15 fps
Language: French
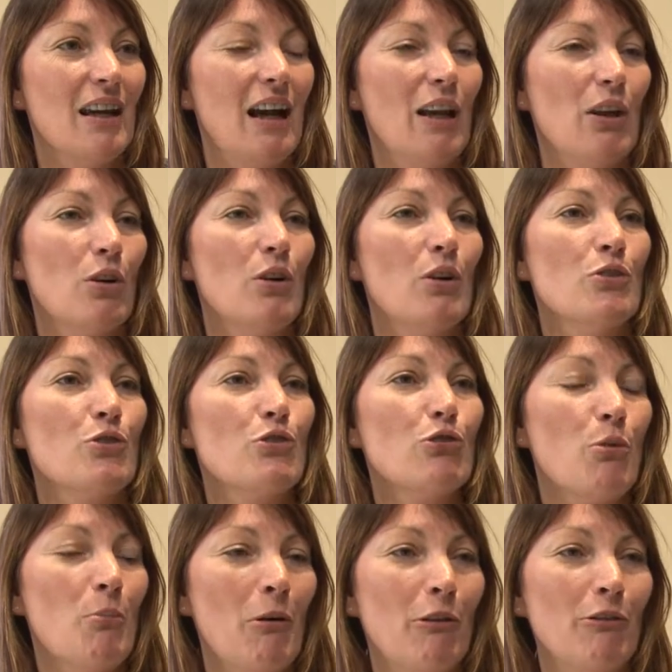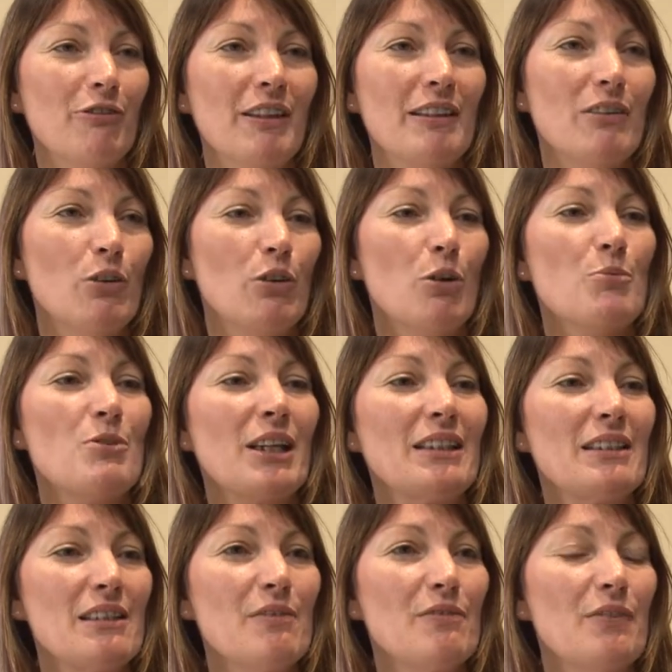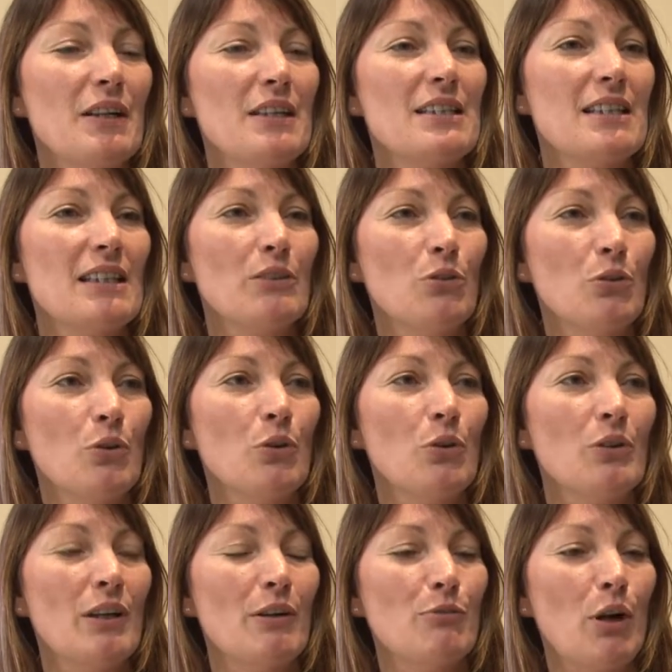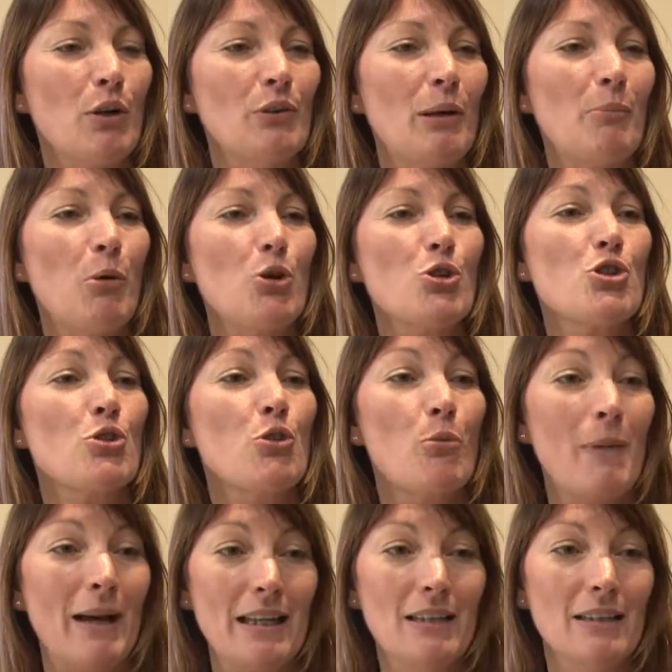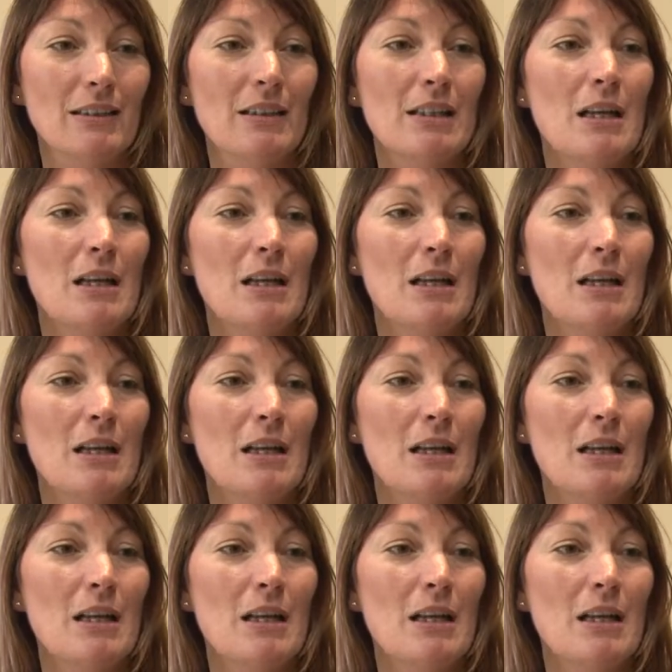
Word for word: alors euh, justement, en fait, l'objectif, euh, c'est d'avoir une approche globale,